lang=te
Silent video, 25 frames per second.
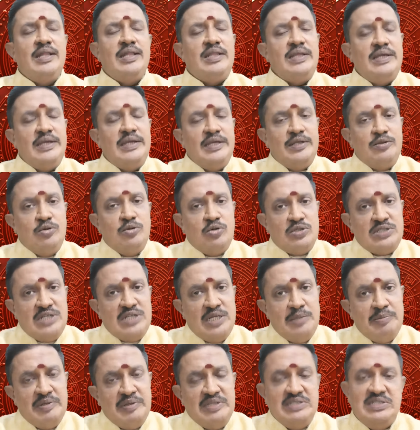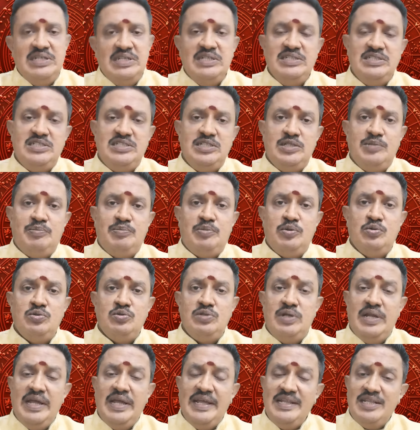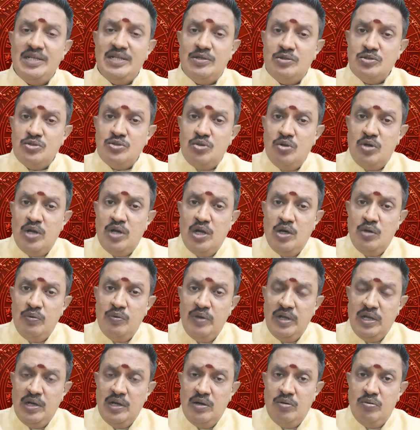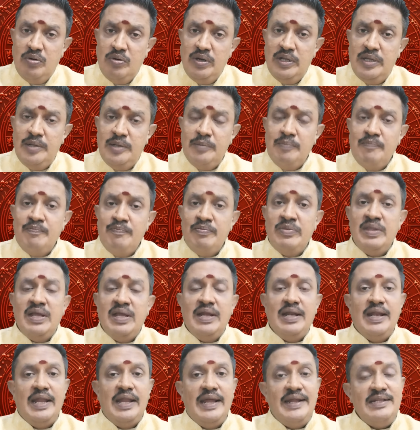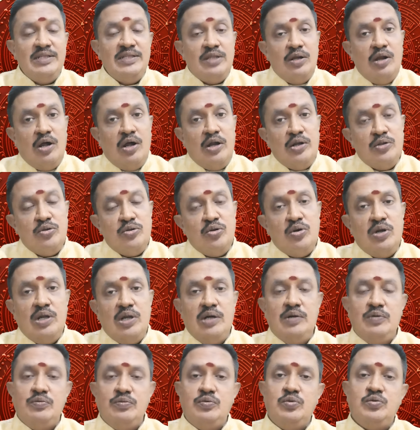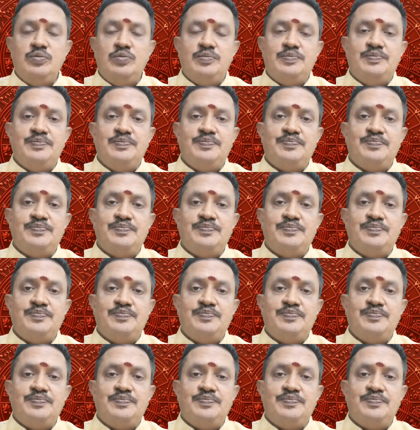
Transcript: అయితే ఈ దోషాన్ని పరిశీలించేటప్పుడు నైన్త్ హౌస్లో రాహువే కాకుండా నైన్త్ లార్డ్తో రాహువు